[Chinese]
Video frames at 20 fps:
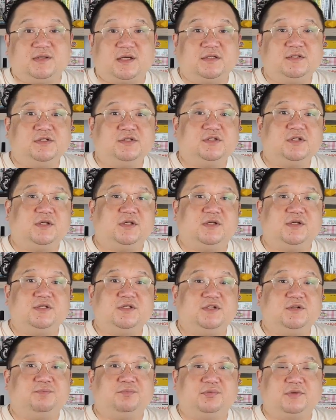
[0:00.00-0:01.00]
杂志社的人
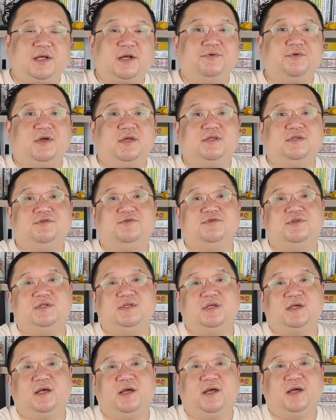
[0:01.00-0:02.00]
其实不大愿意去
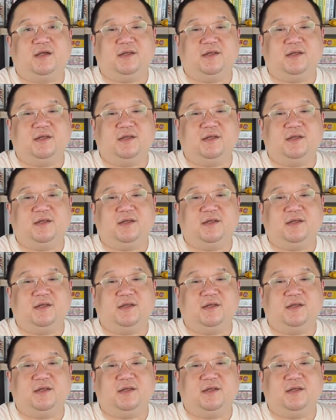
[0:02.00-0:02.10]
写，